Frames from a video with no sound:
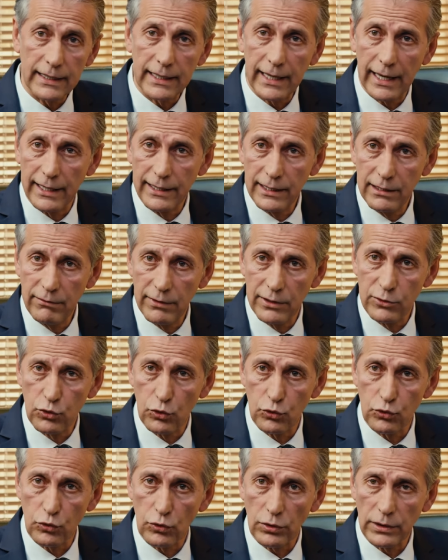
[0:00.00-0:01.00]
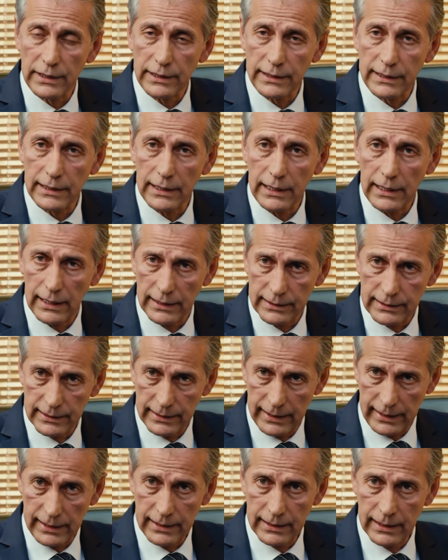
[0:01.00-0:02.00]
kendi ve çocukları
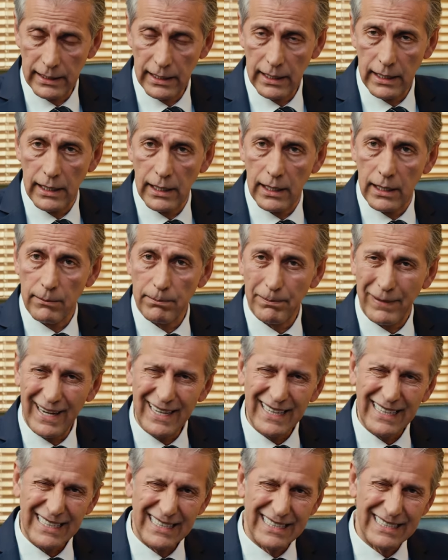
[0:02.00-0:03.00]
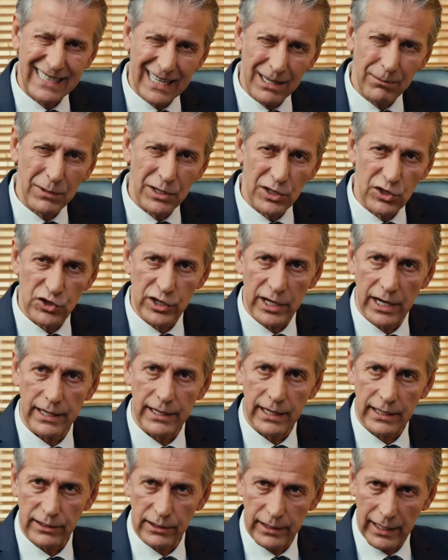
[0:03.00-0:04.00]
adına pay
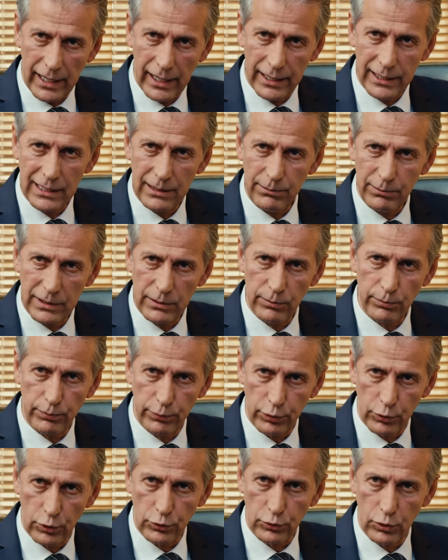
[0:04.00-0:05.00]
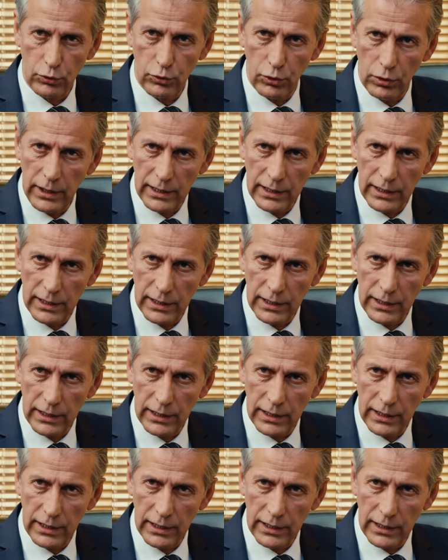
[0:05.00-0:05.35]
istemeyeceğine dair bir protokol